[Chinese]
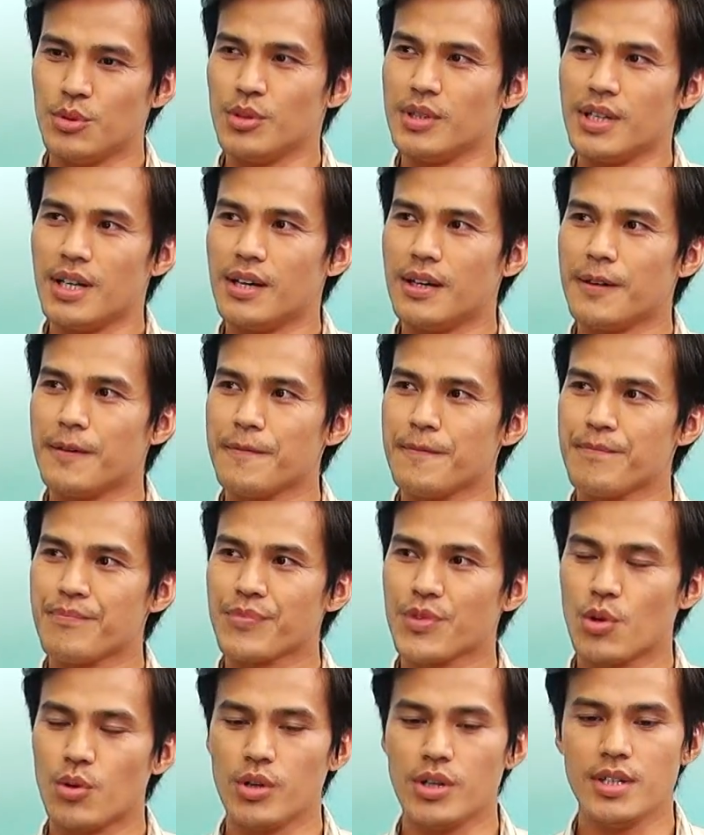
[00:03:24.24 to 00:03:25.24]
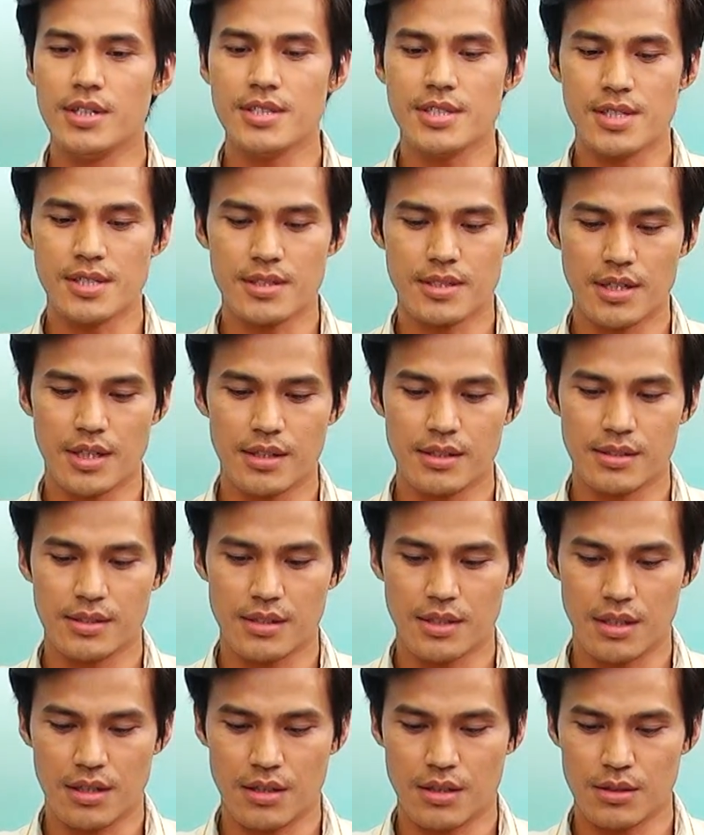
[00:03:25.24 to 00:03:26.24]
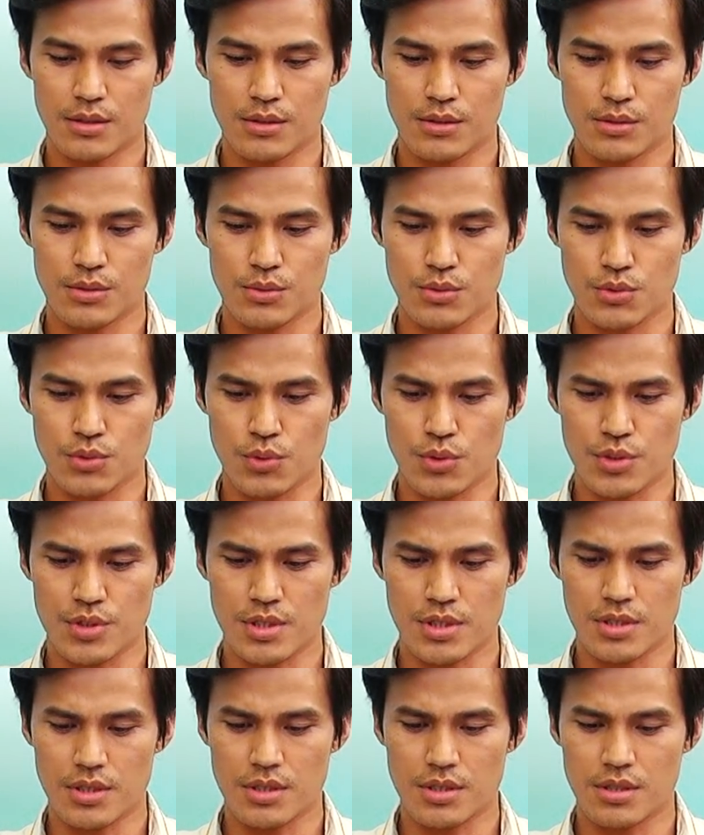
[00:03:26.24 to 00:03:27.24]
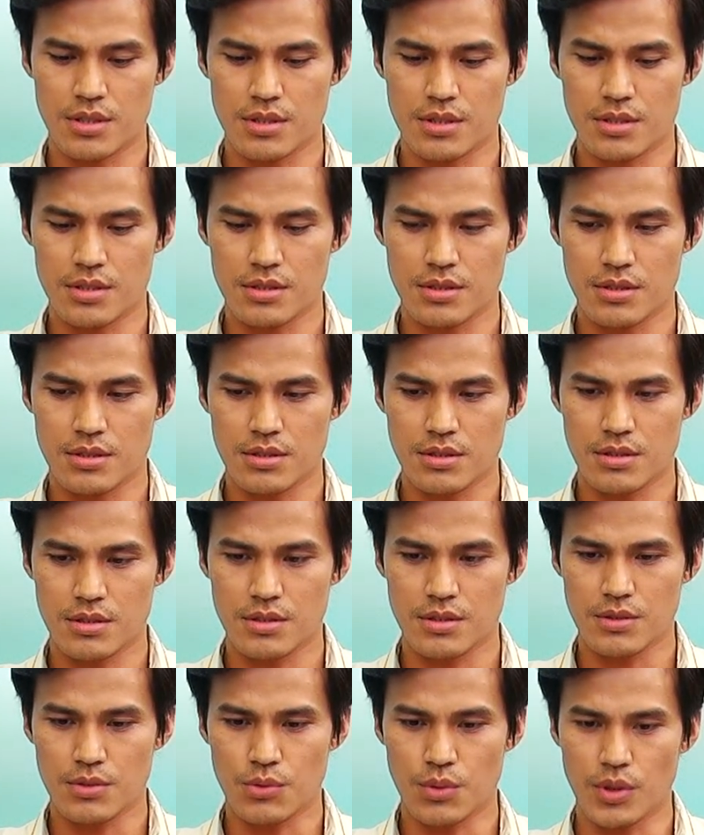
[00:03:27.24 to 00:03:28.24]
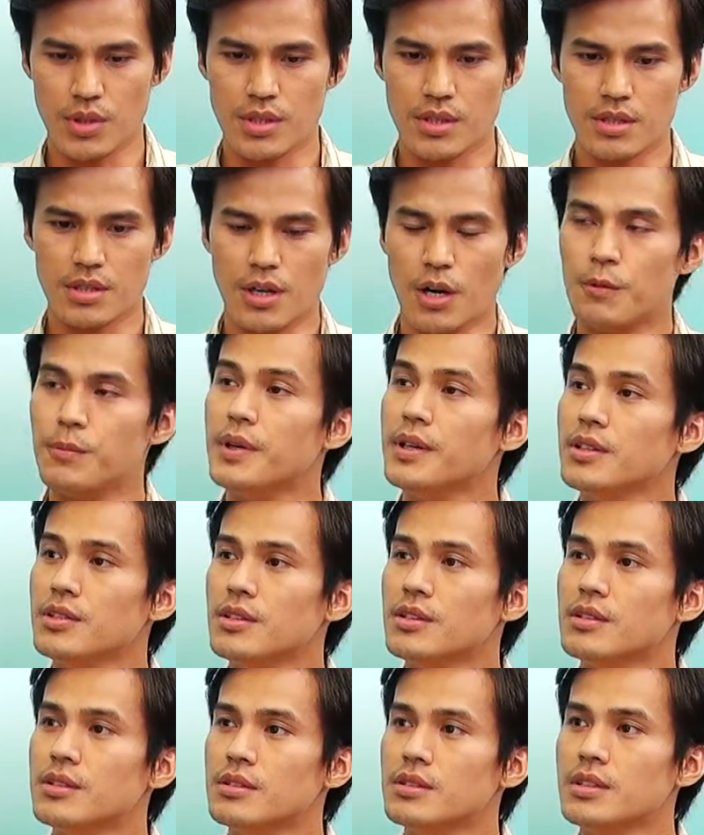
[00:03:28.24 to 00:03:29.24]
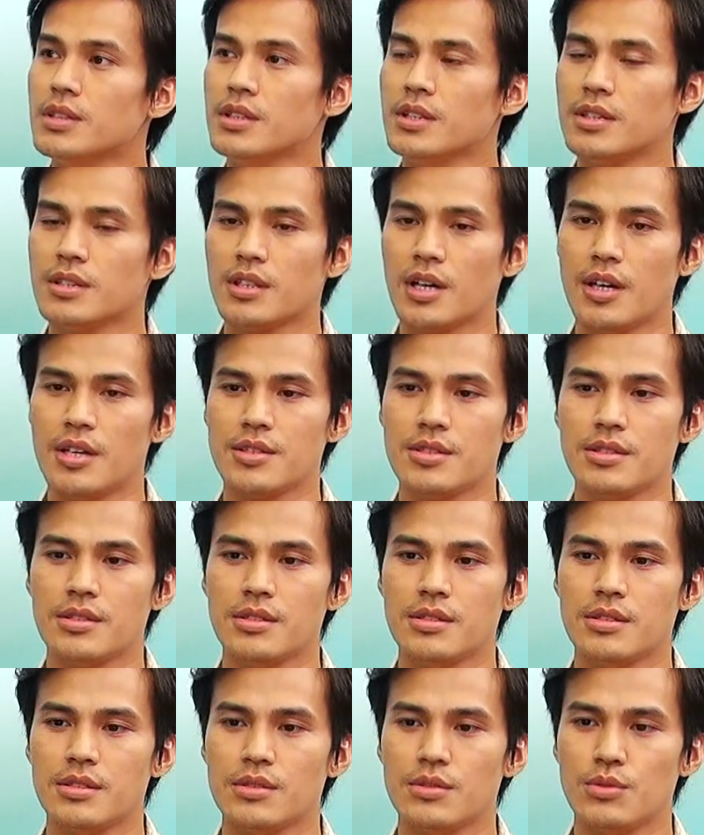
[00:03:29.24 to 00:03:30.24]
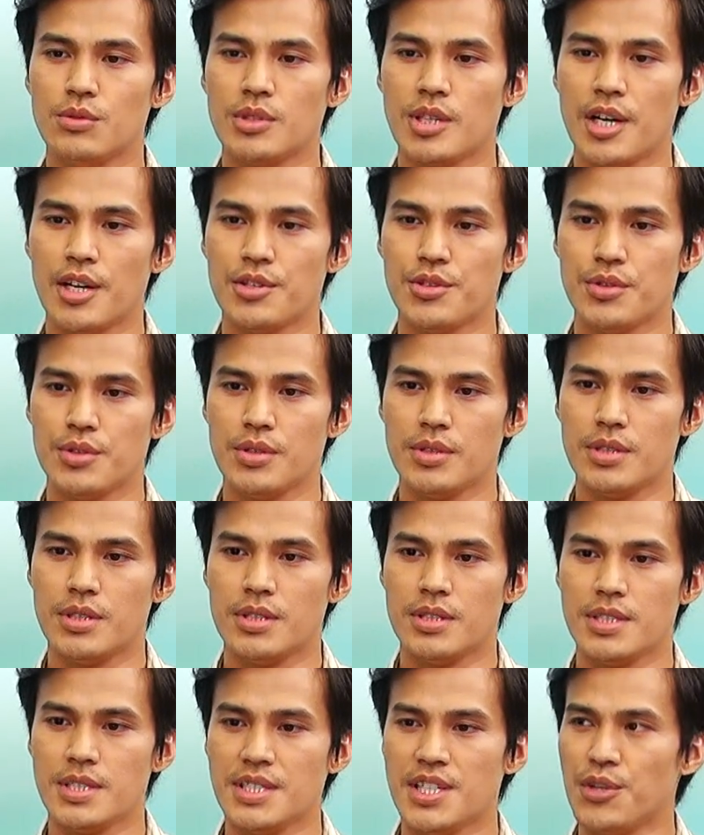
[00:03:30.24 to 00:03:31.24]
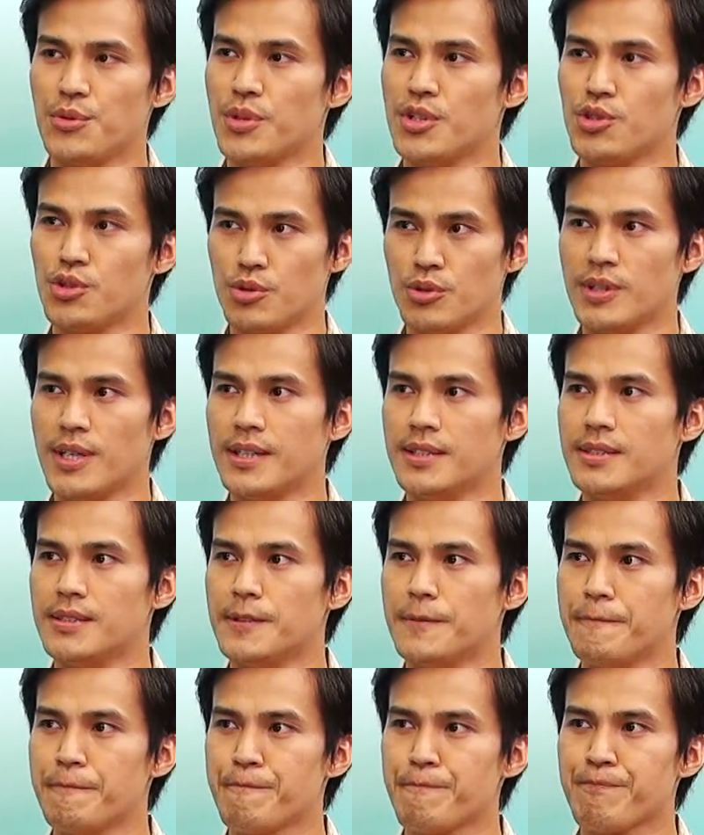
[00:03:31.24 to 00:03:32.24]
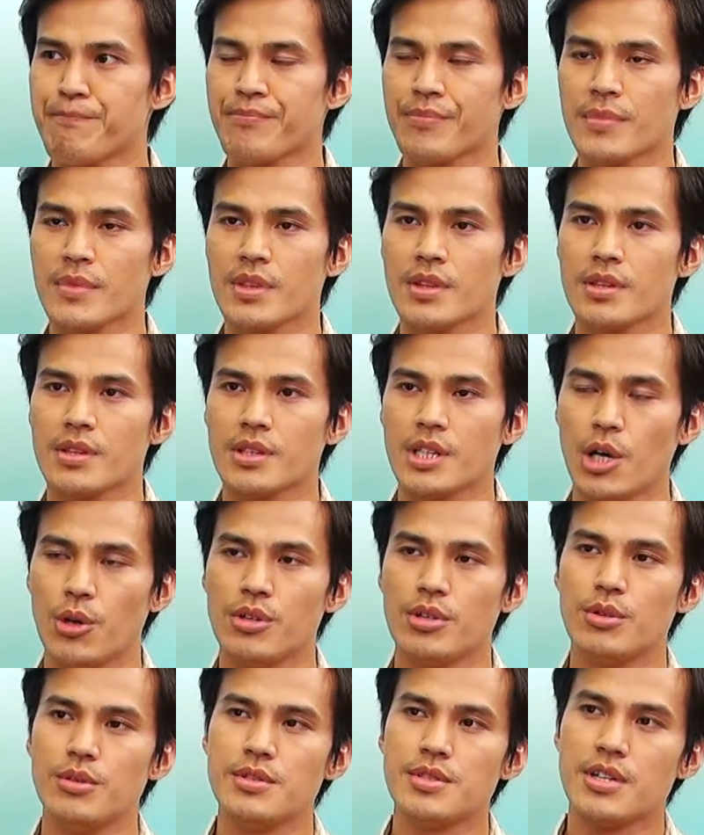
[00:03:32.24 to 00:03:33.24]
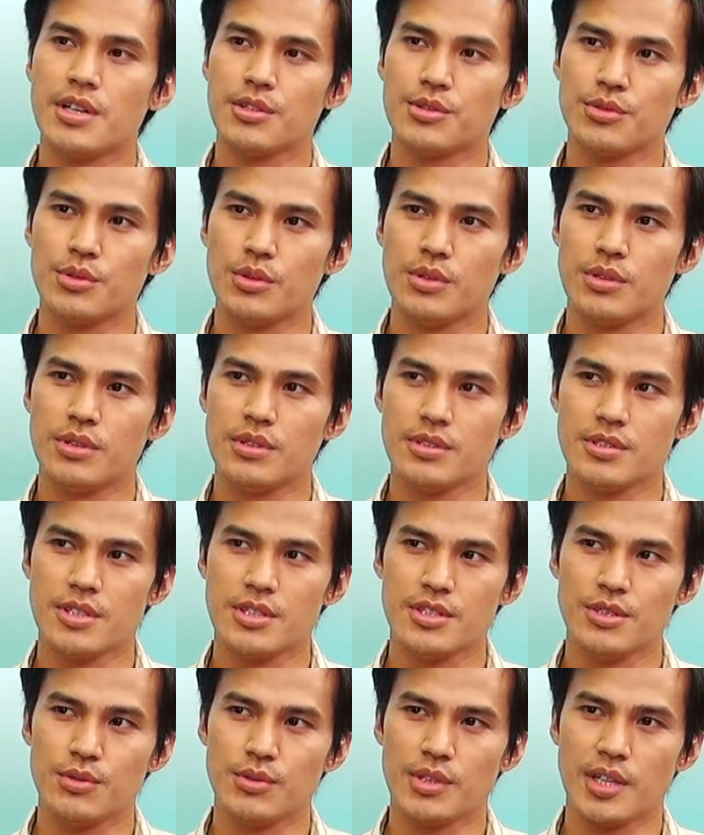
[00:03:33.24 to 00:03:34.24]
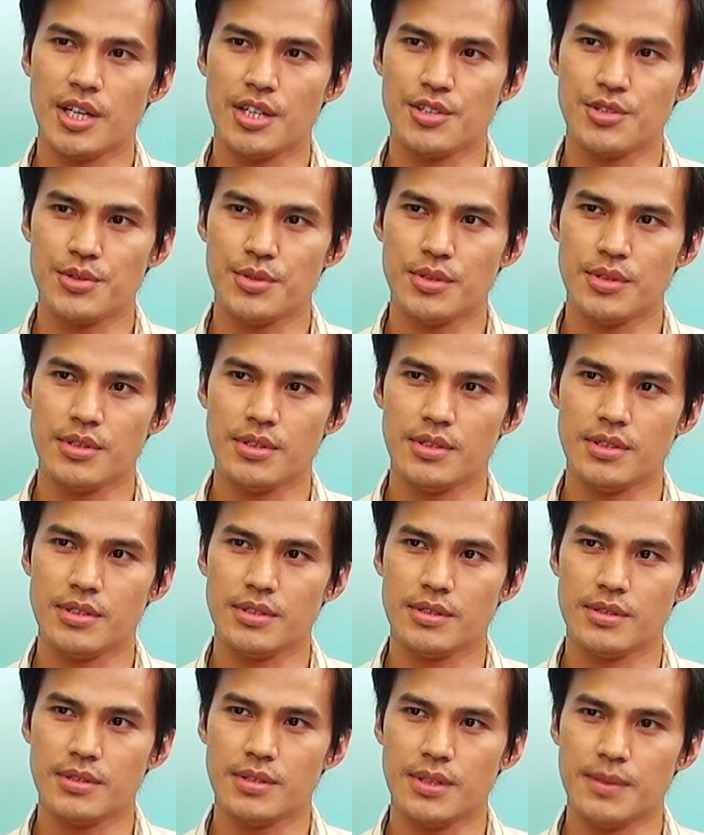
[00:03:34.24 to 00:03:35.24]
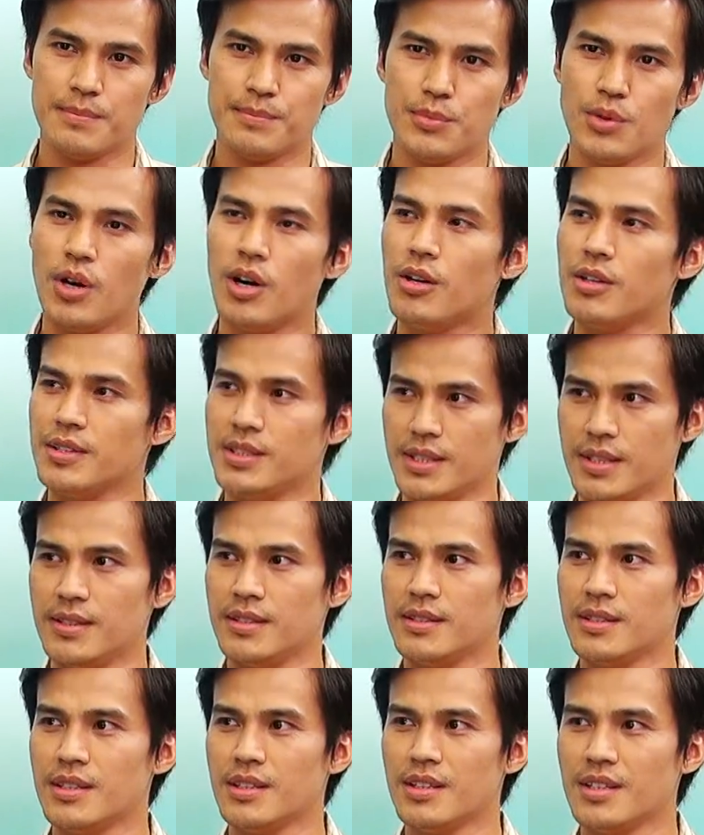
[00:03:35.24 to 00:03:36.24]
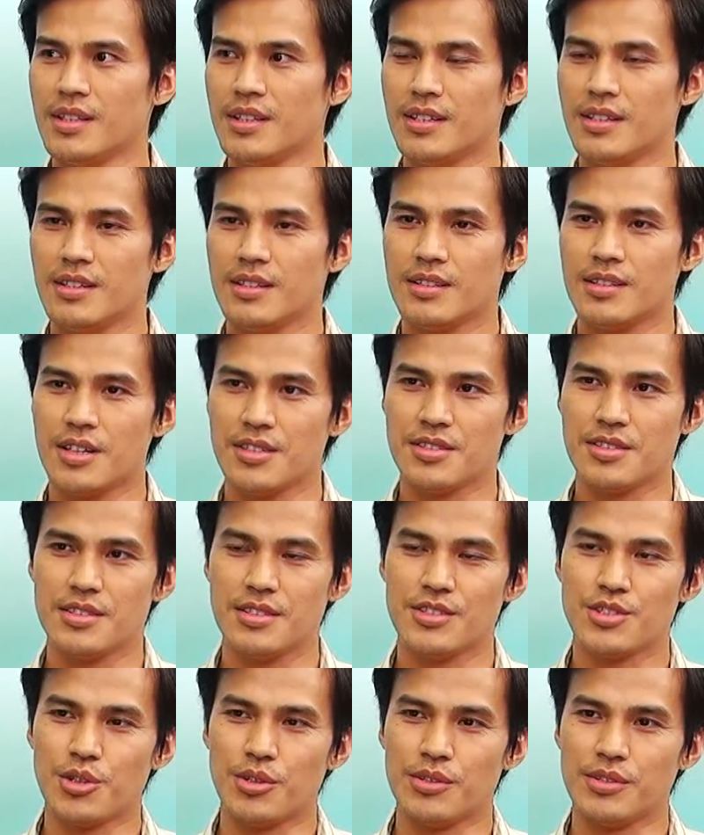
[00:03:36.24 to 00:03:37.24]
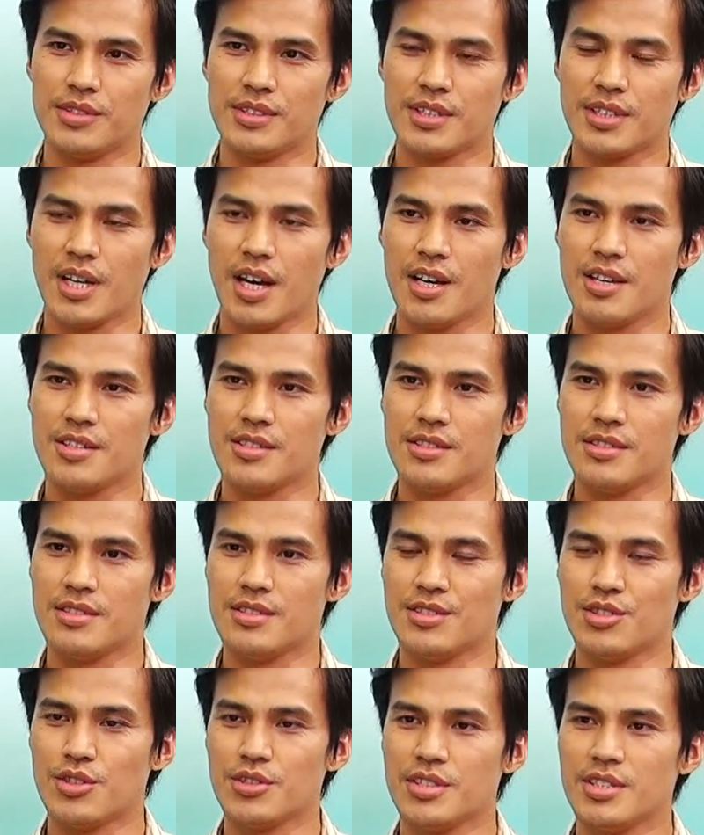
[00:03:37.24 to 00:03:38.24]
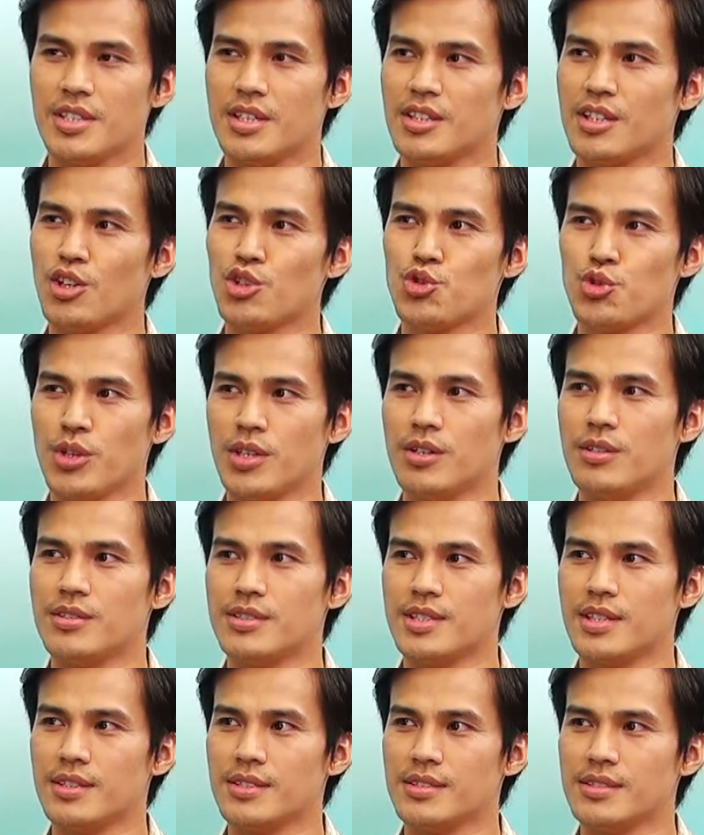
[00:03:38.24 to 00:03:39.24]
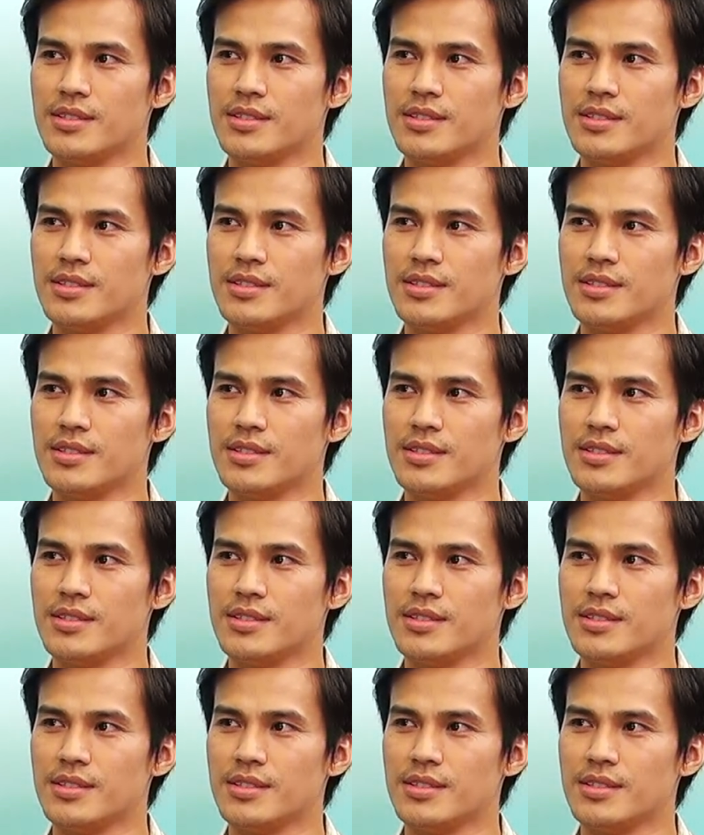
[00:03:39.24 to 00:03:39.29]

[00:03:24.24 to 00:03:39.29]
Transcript: 不一样，我会很紧张。然后就是我一个好朋友，他也是舞台剧的演员出来的哦，他会跟我讲说，其实舞台剧。很不好演，嗯哼，他是从开始就是演到最后这样